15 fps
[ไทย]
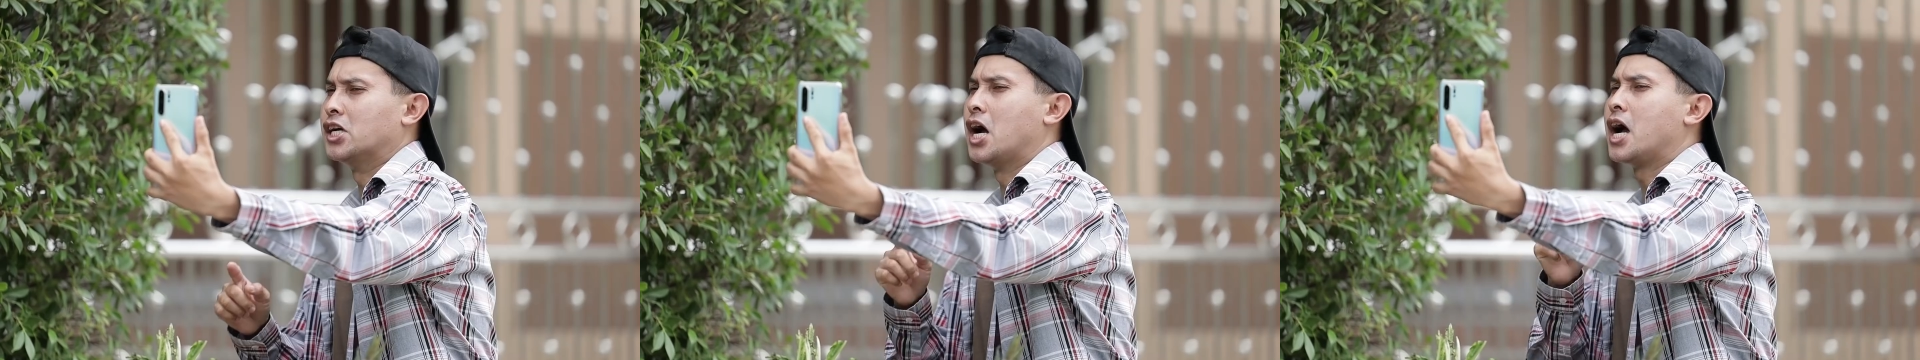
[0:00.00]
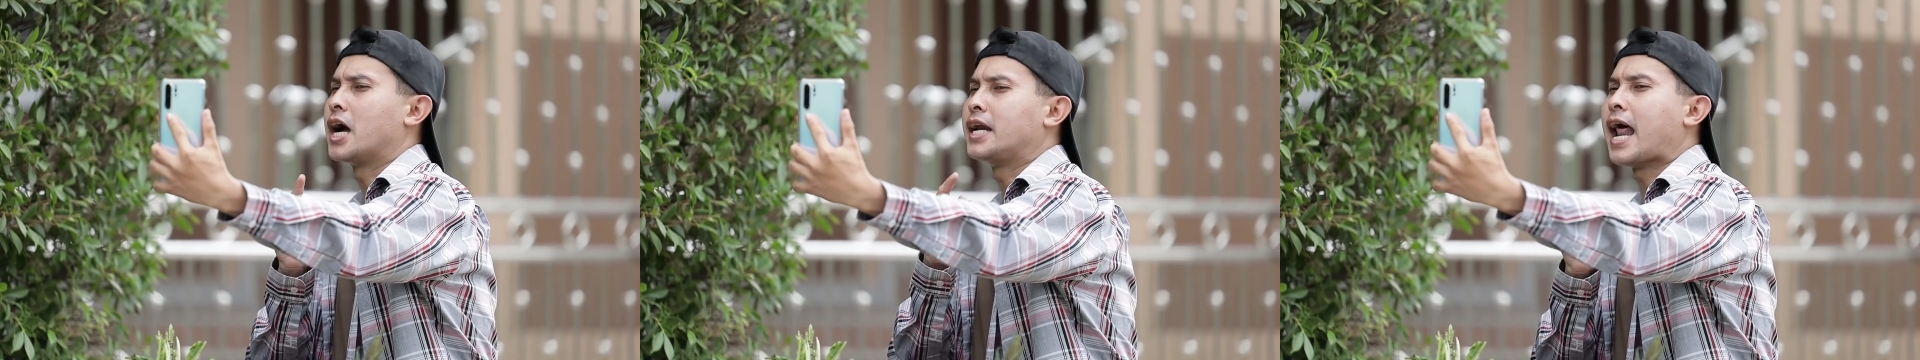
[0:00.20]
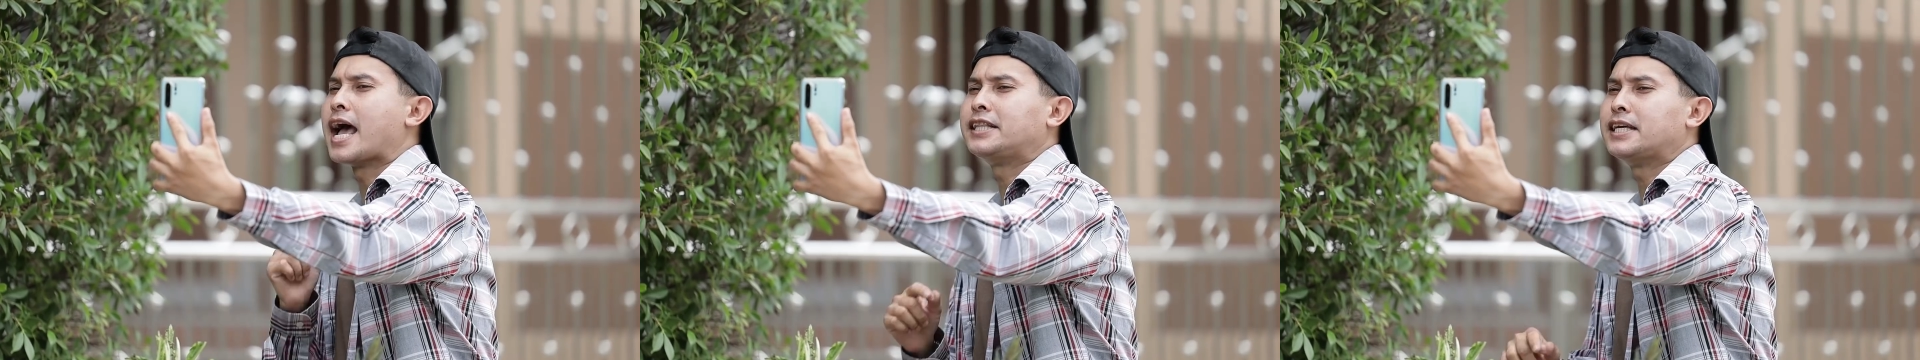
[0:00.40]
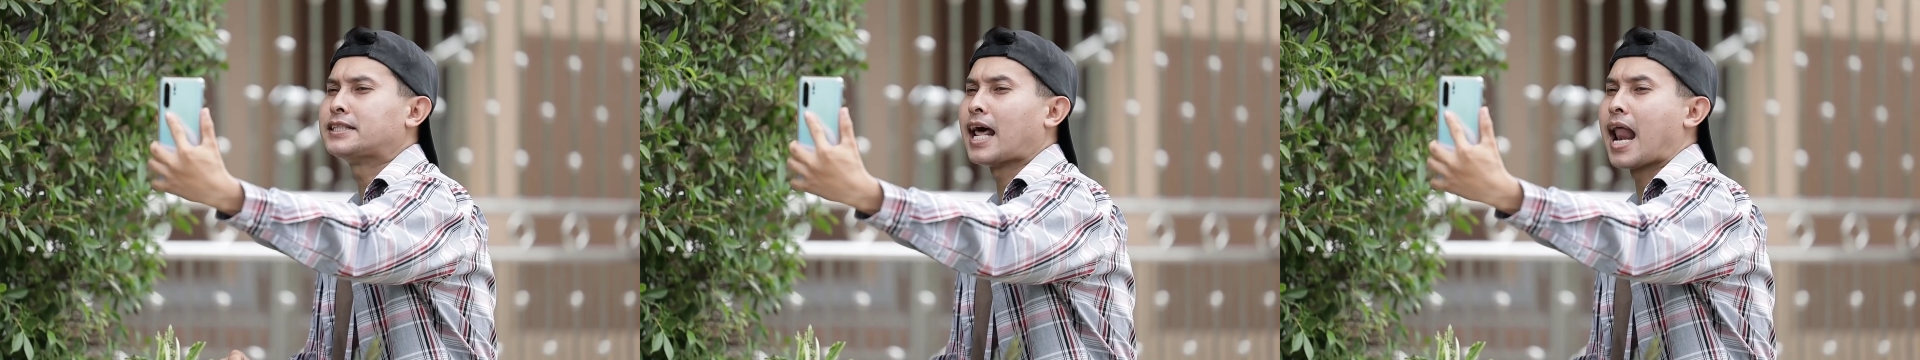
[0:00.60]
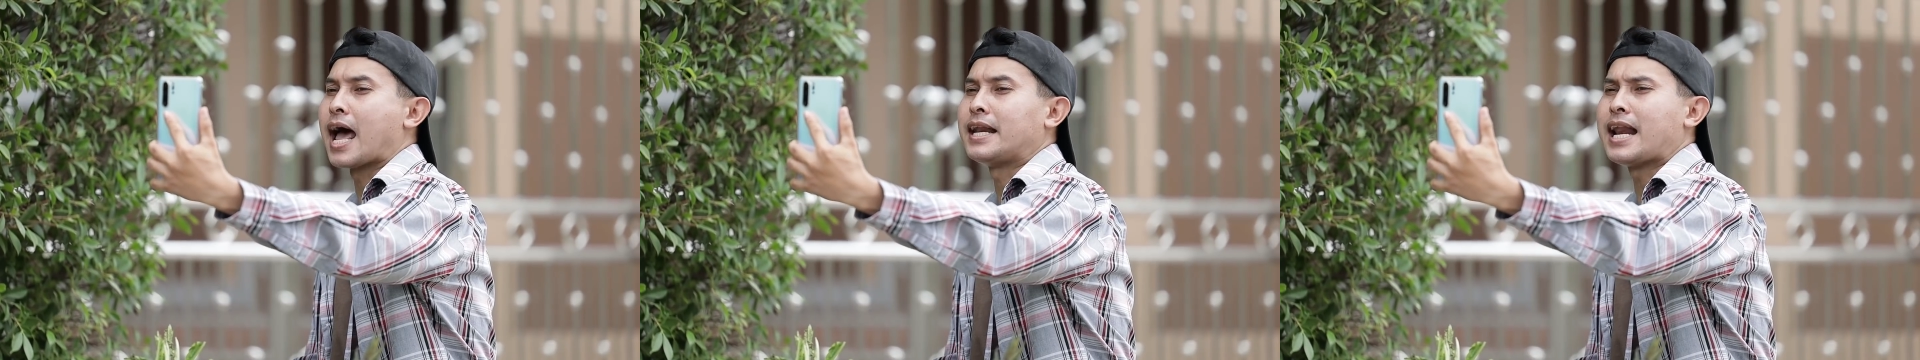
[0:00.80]
เจอกันได้ที่
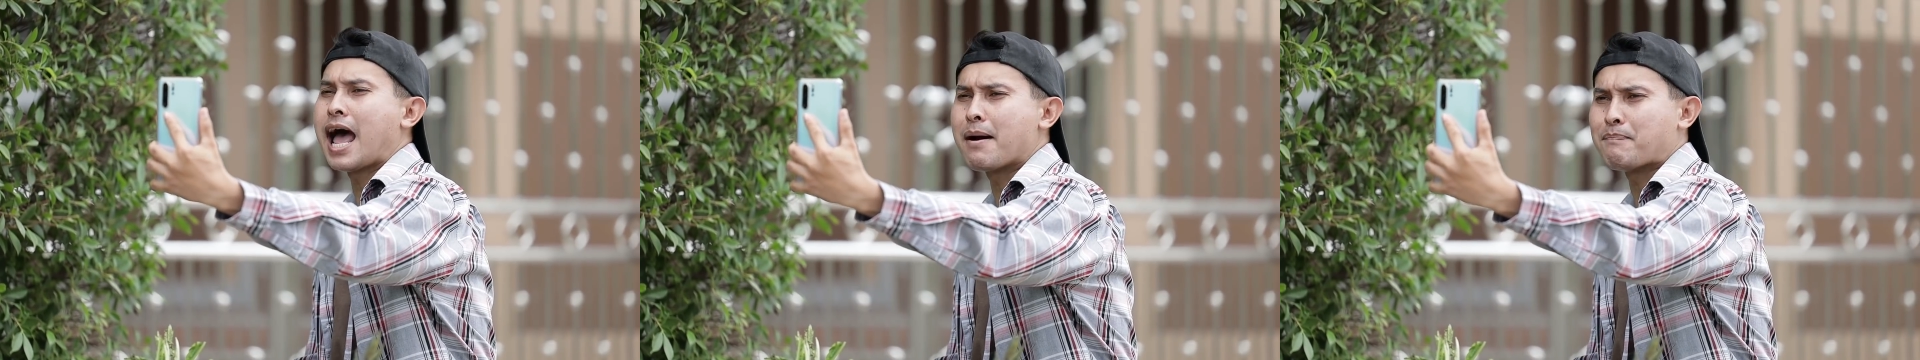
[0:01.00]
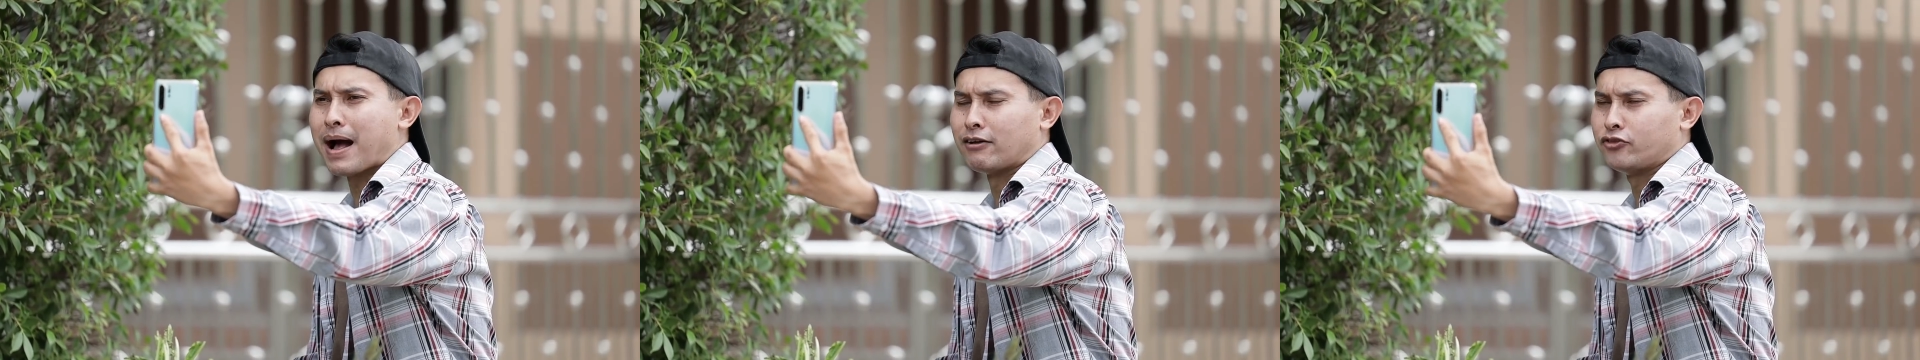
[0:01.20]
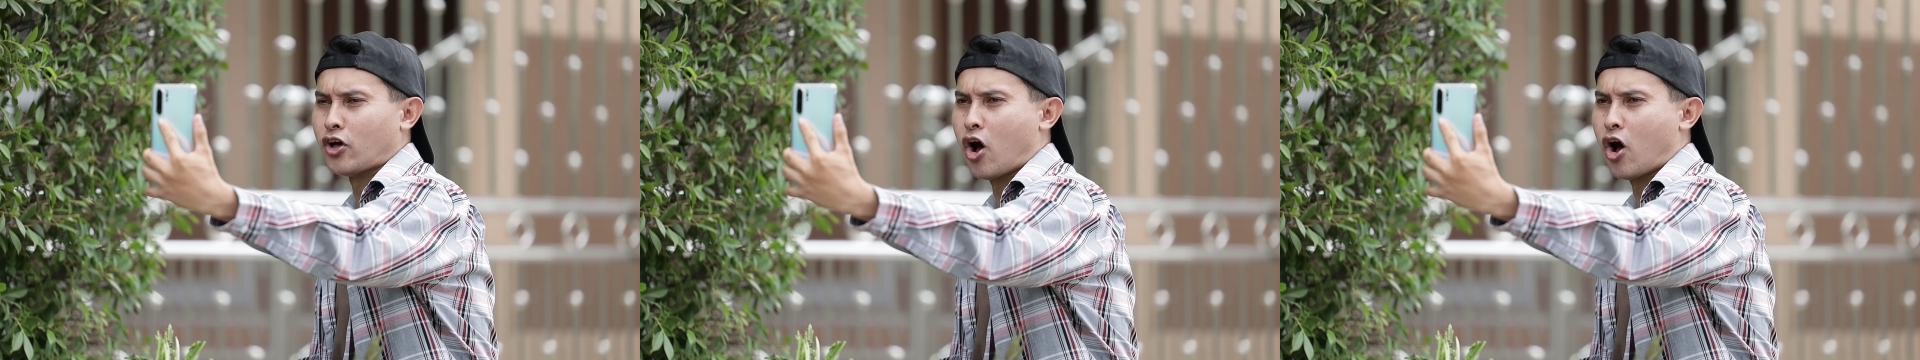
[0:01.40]
ตลาดหน้าปาก